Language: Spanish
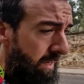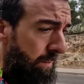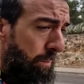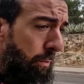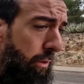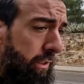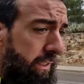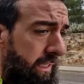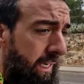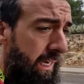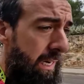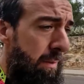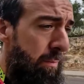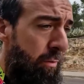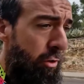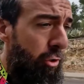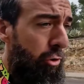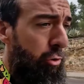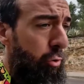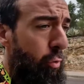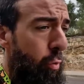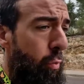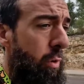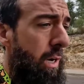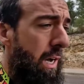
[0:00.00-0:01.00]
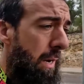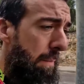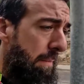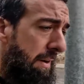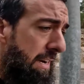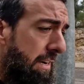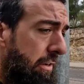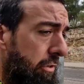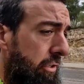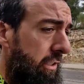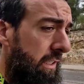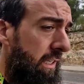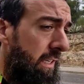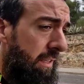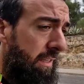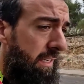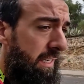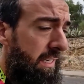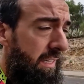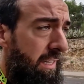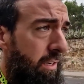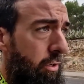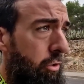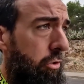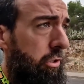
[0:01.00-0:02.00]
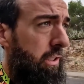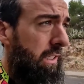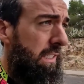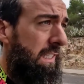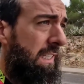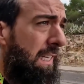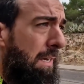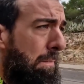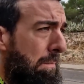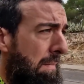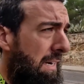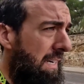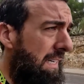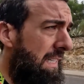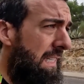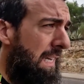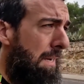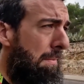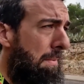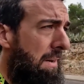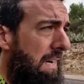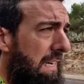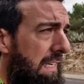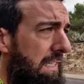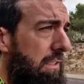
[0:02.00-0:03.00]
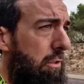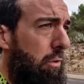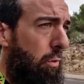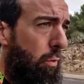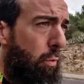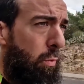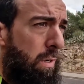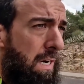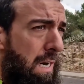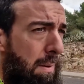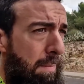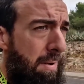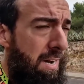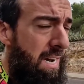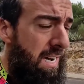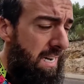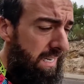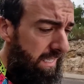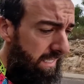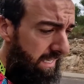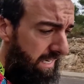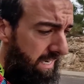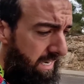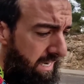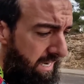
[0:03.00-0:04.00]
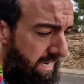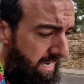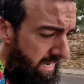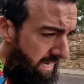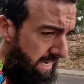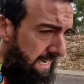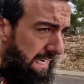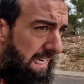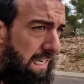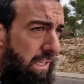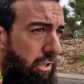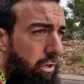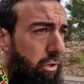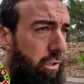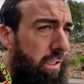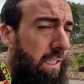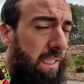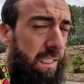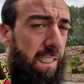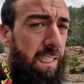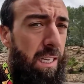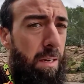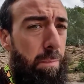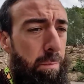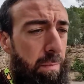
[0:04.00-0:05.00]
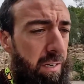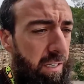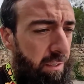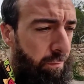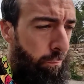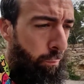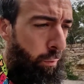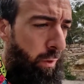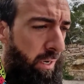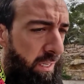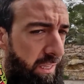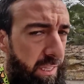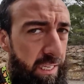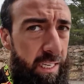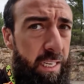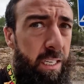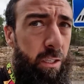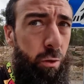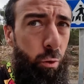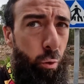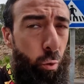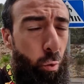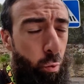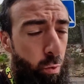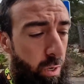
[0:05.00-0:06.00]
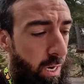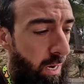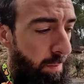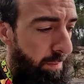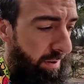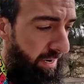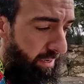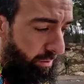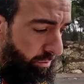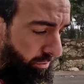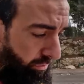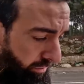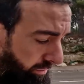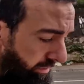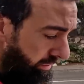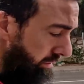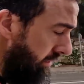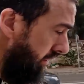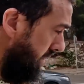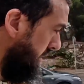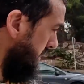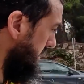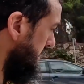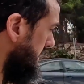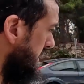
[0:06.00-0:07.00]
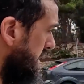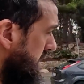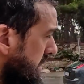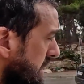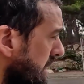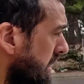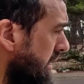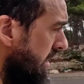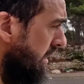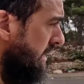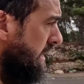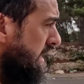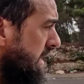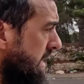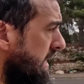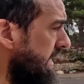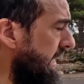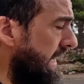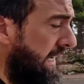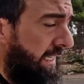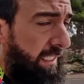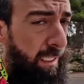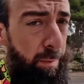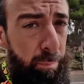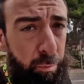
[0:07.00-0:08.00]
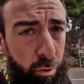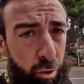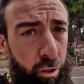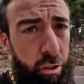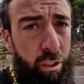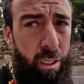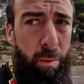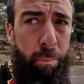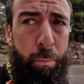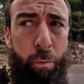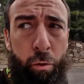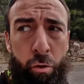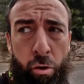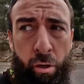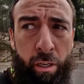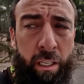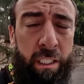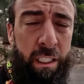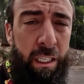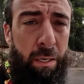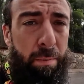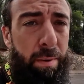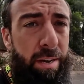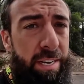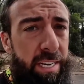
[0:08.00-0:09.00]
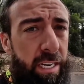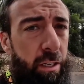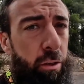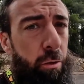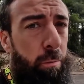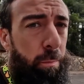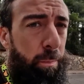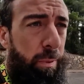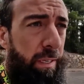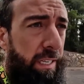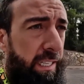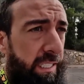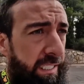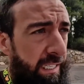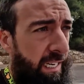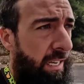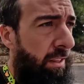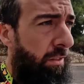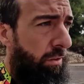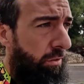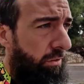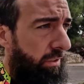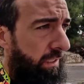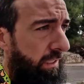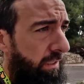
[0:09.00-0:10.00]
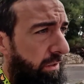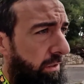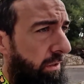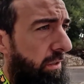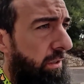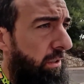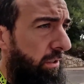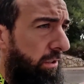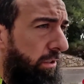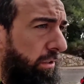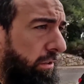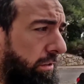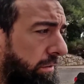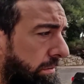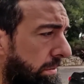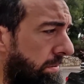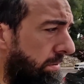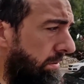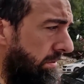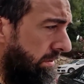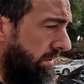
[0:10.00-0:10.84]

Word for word: pues haremos una menos, es decir, de los que están más débiles una más y de los que están más fuertes una menos y así porque tampoco que se vaya compensando, si no...